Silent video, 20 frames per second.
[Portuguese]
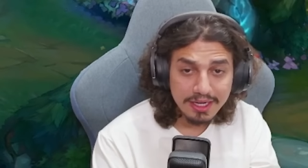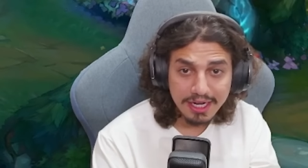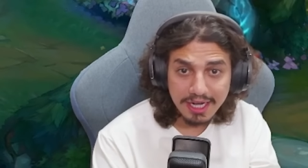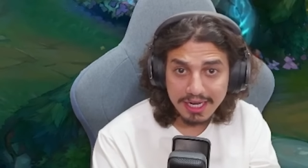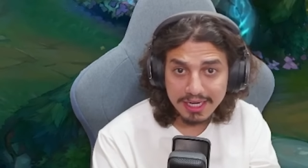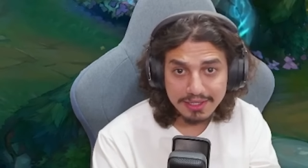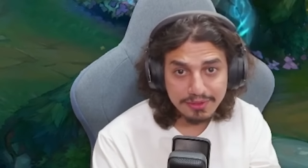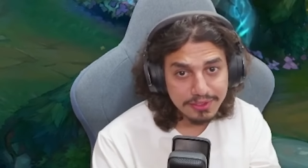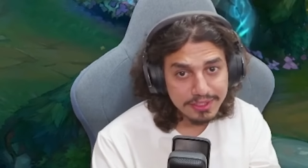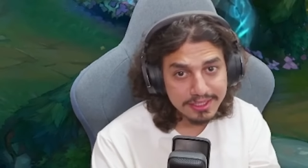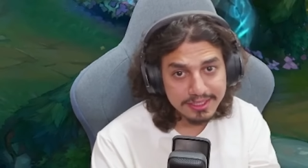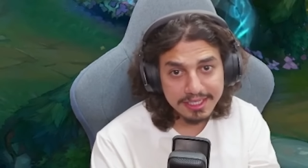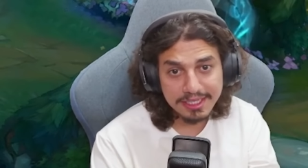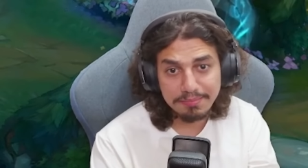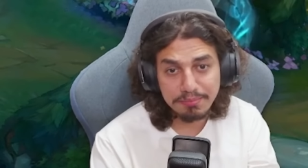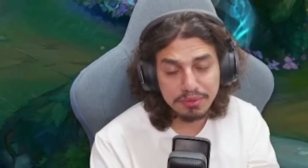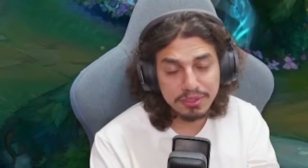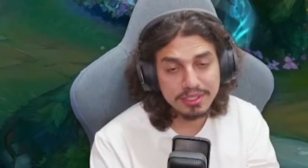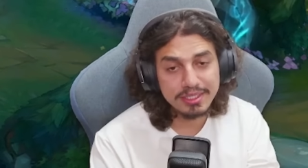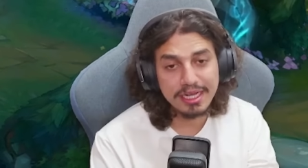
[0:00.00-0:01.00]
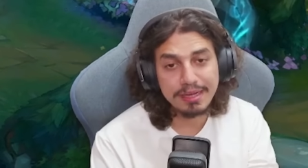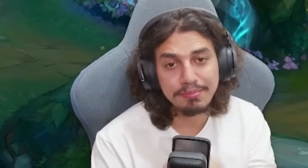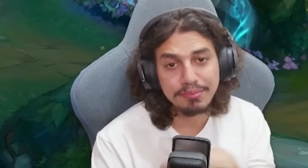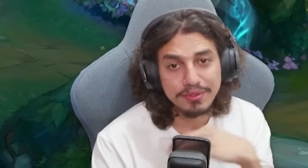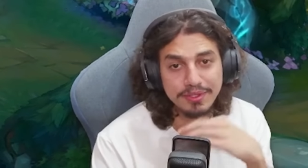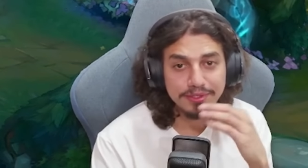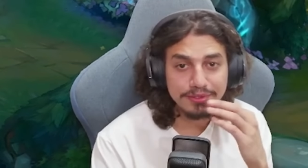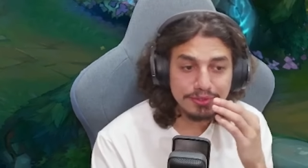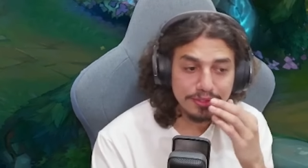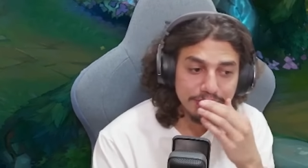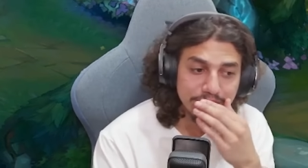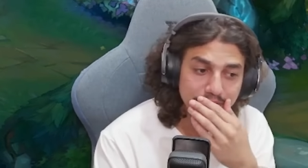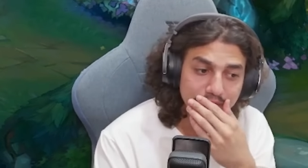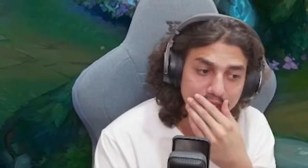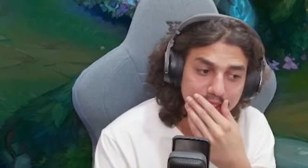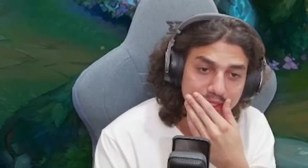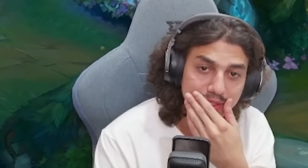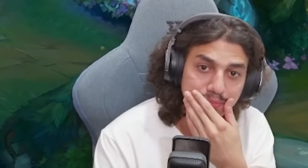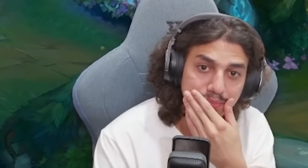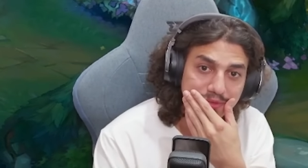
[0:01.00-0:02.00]
Cara, não esquipa o sapo não,
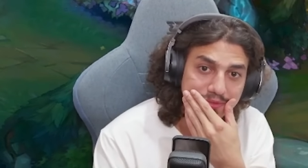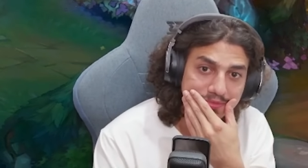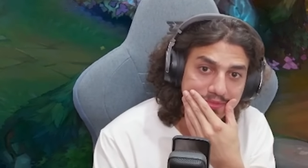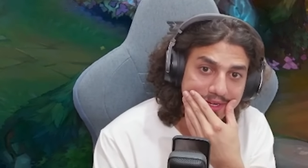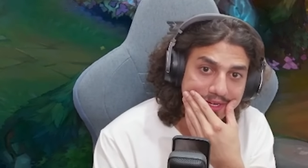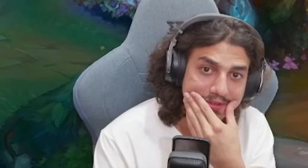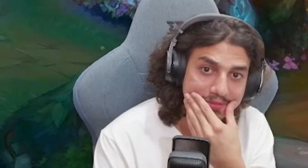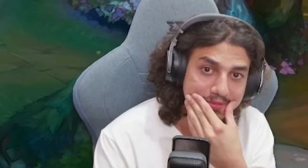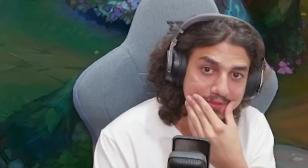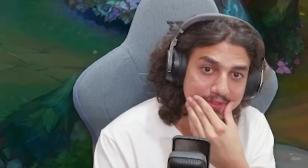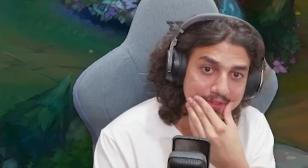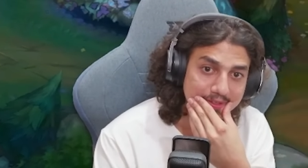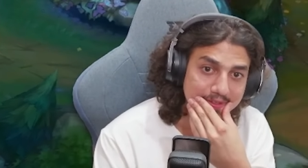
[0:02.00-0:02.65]
Gordox, por favor,